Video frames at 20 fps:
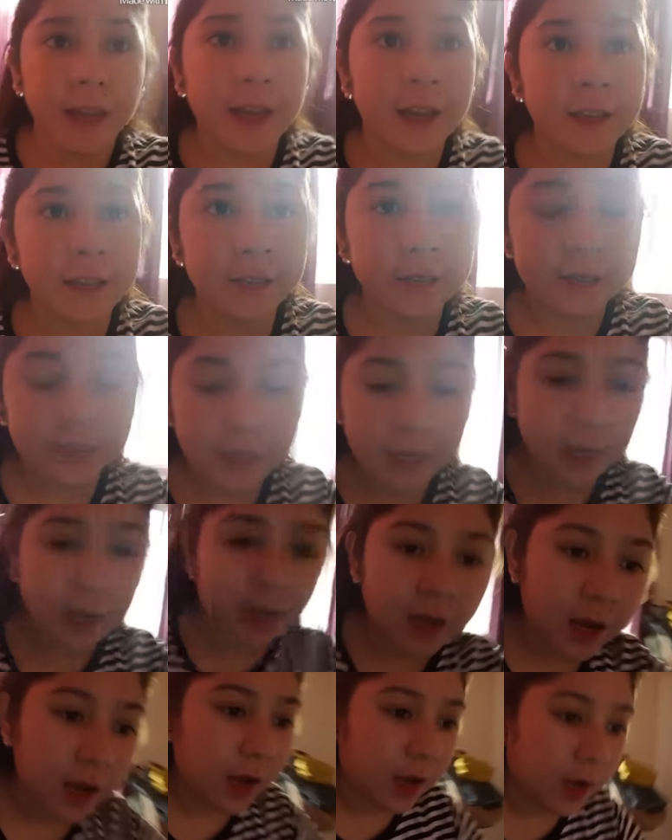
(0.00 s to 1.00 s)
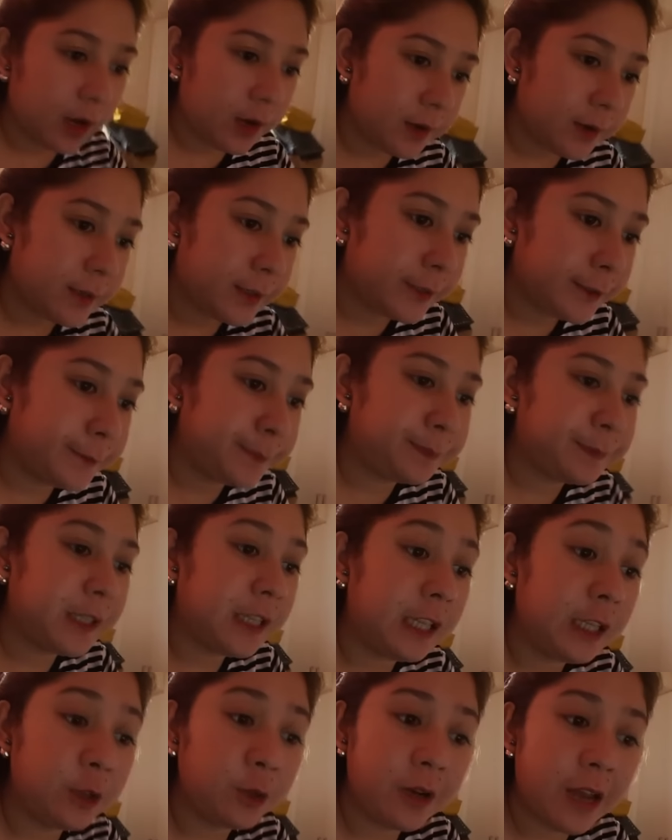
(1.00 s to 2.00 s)
Ayan, um,
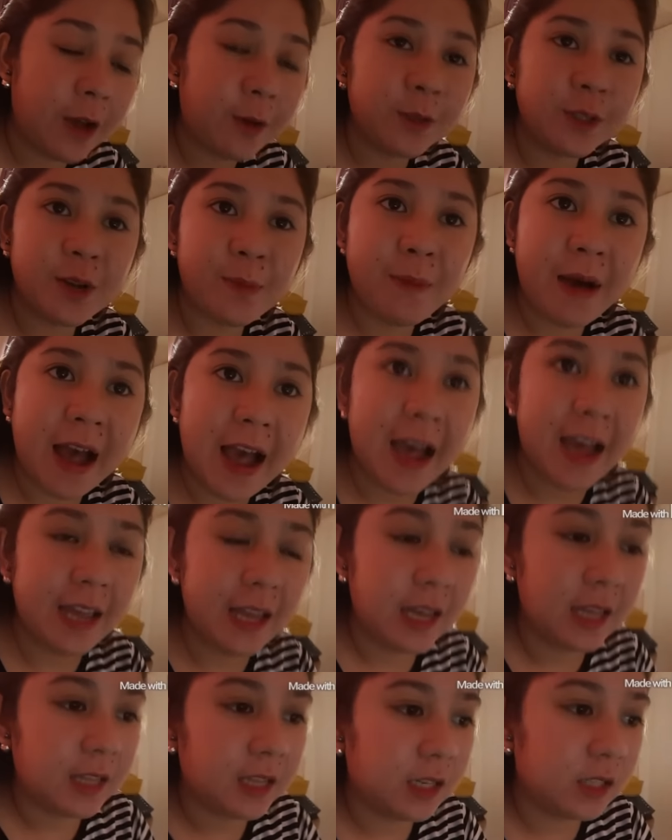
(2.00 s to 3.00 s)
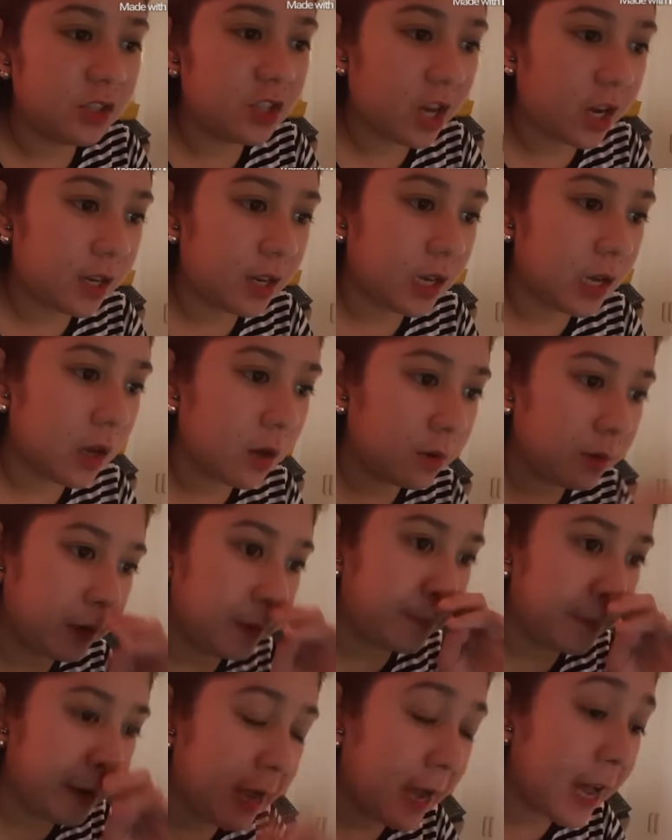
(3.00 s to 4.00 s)
nandito na ako sa bahay and nag-check lang ako
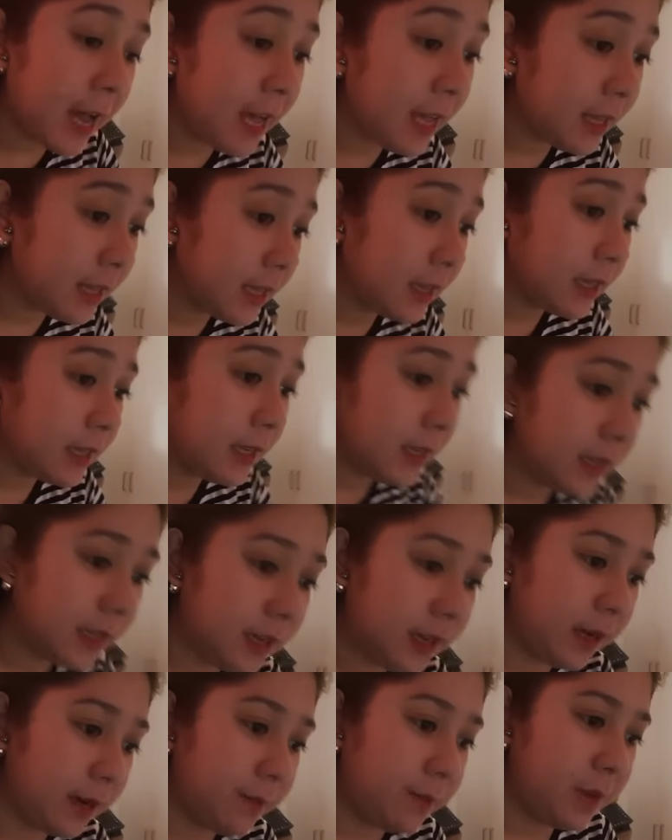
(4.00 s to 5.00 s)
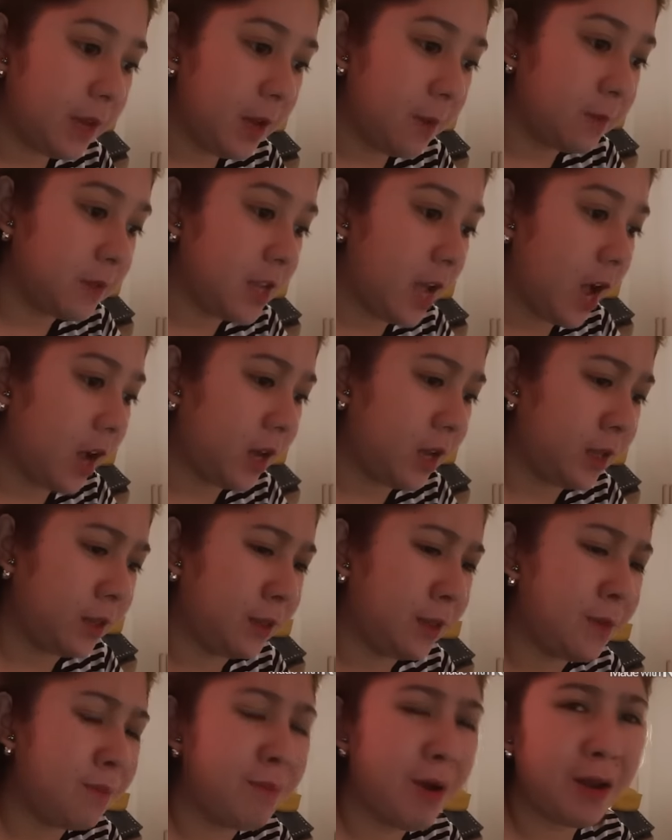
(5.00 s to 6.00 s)
ng mga uh, ah, PM sa
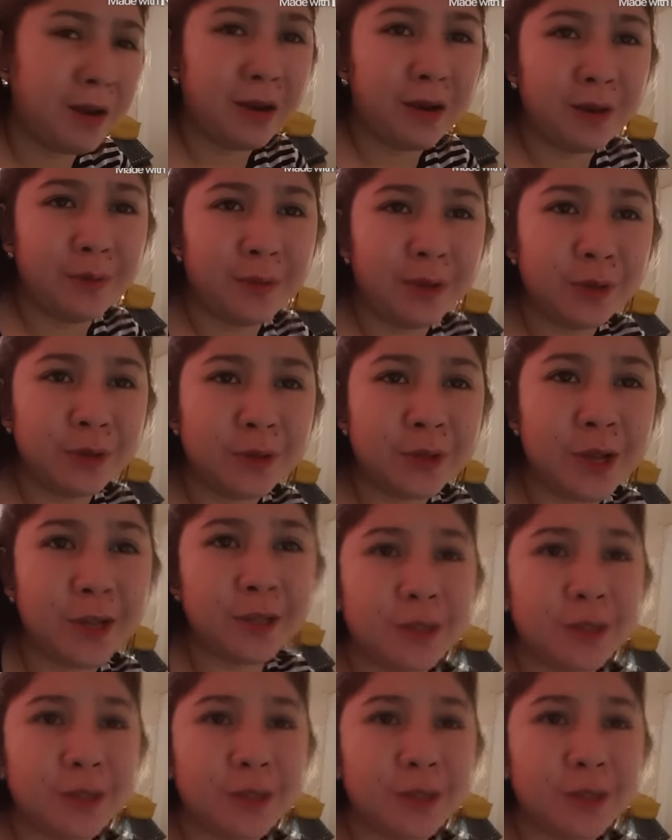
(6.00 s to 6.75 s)
akin. Tampak na naman yung